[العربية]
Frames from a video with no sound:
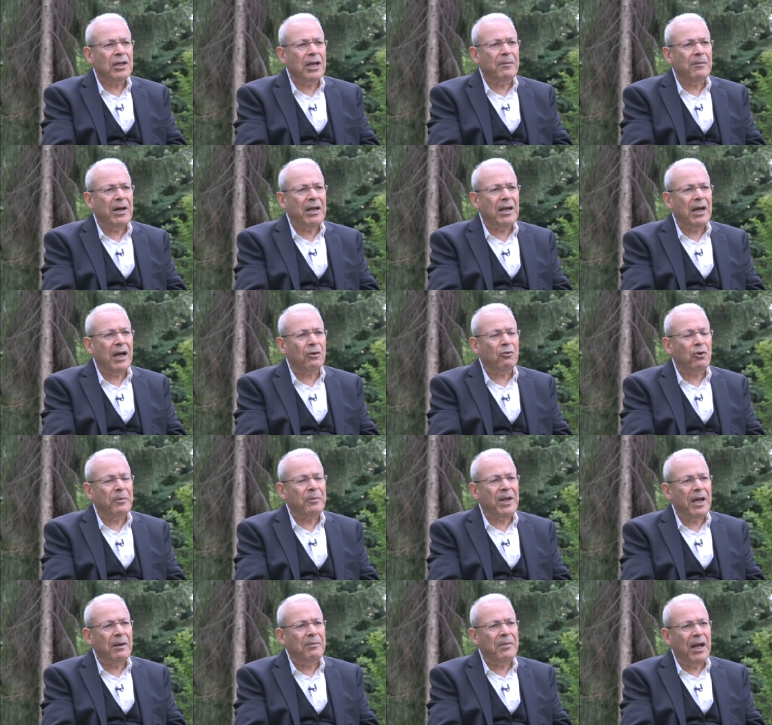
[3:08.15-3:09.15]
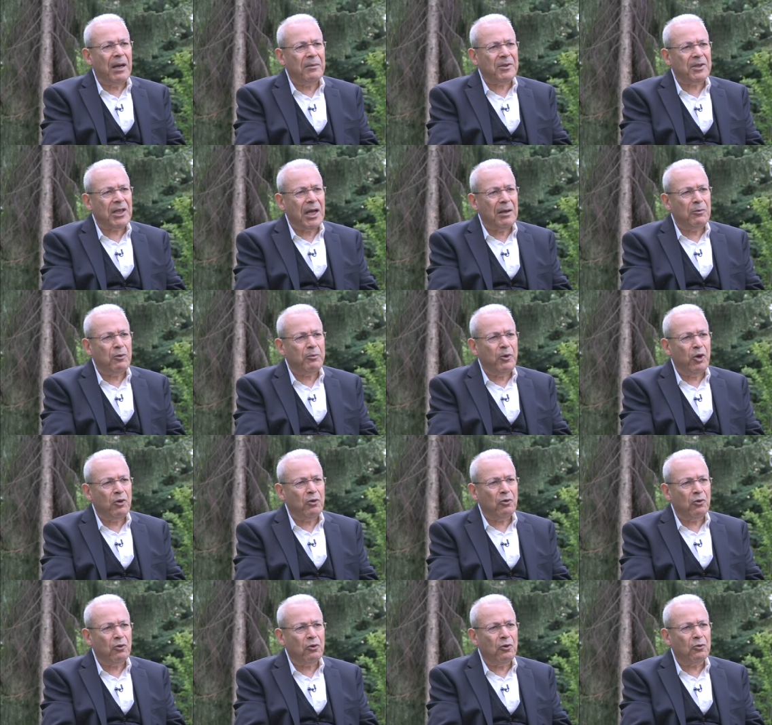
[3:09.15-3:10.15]
كمان اقوى من قبل عم يطالبوا
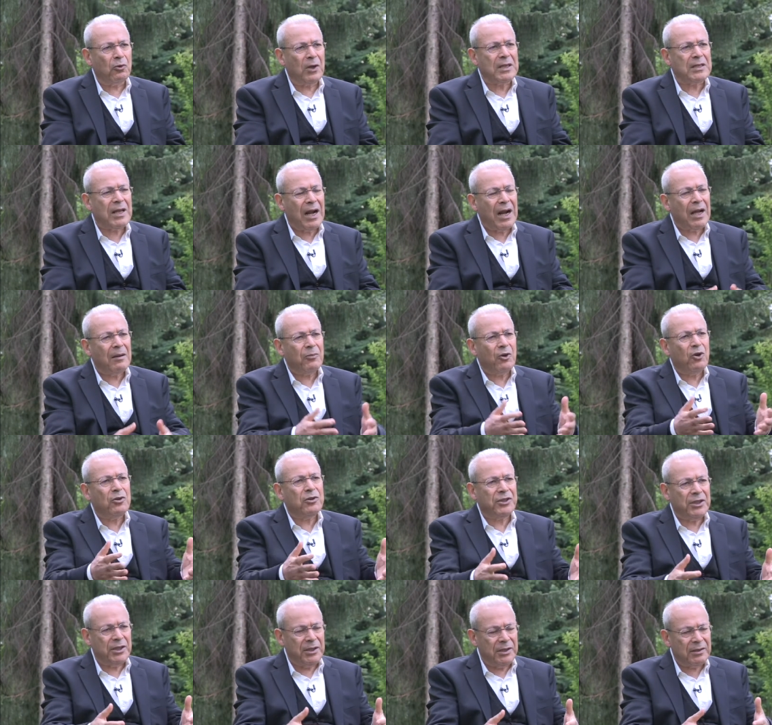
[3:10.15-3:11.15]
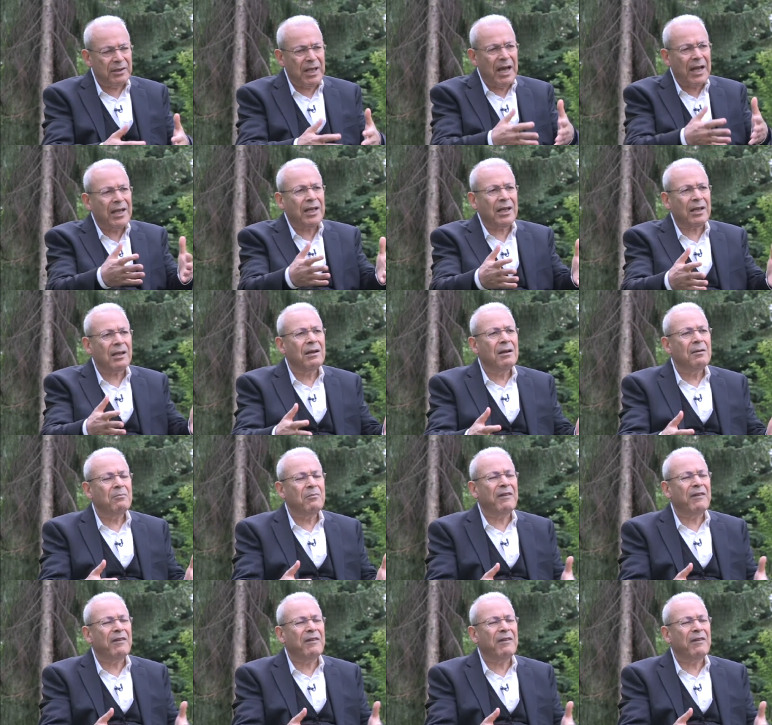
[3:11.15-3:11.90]
بحقوقهم كذا رغم كل شيء تاريخ